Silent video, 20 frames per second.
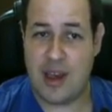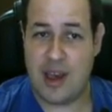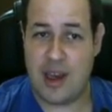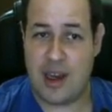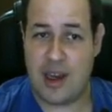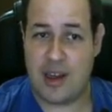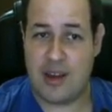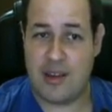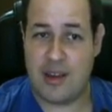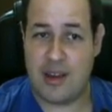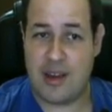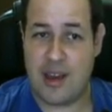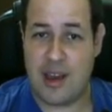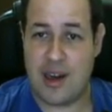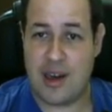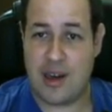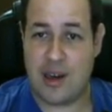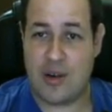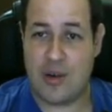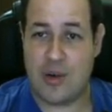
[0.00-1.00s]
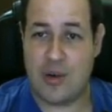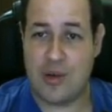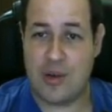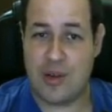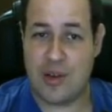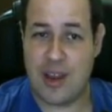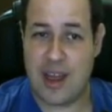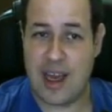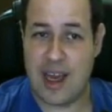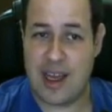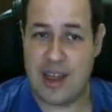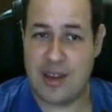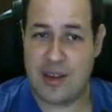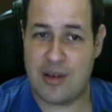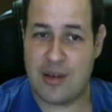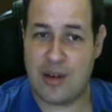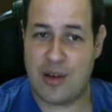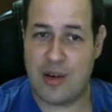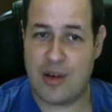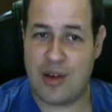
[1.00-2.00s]
en, el conjunto de
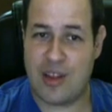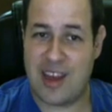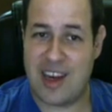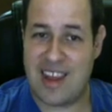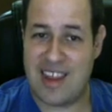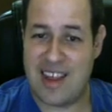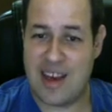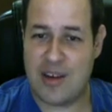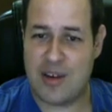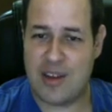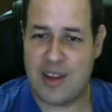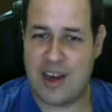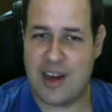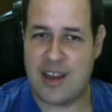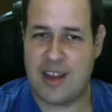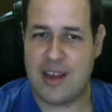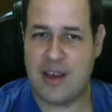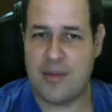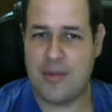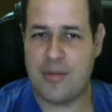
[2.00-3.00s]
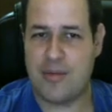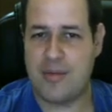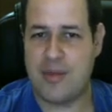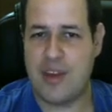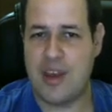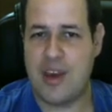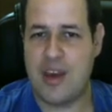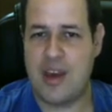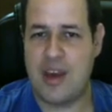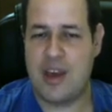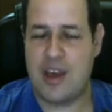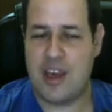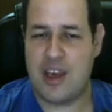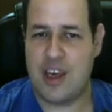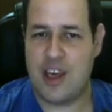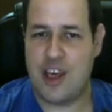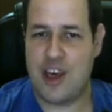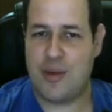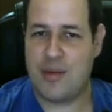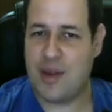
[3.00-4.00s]
Cantor, coordenada a coordenada,
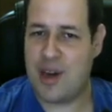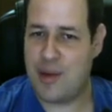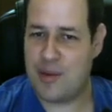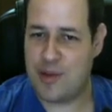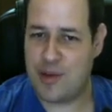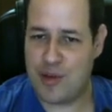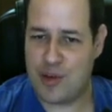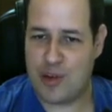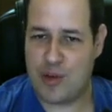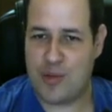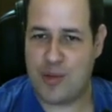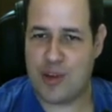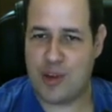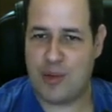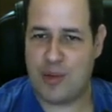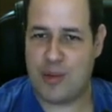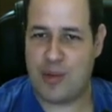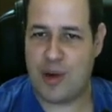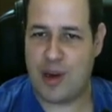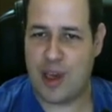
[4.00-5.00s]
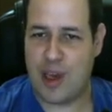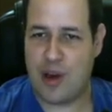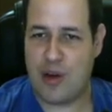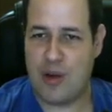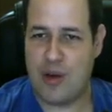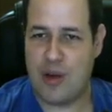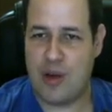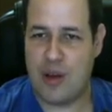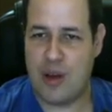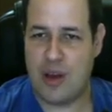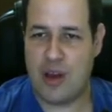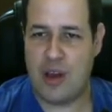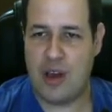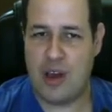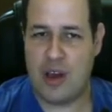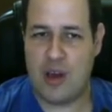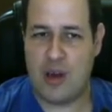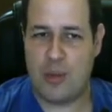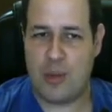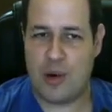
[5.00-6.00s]
y obtenemos un grupo topológico.
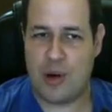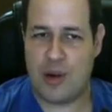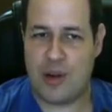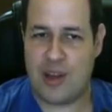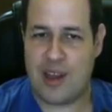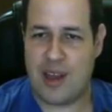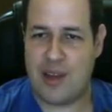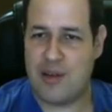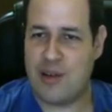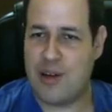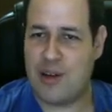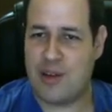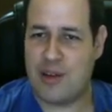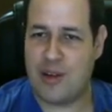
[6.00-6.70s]
Por lo tanto, el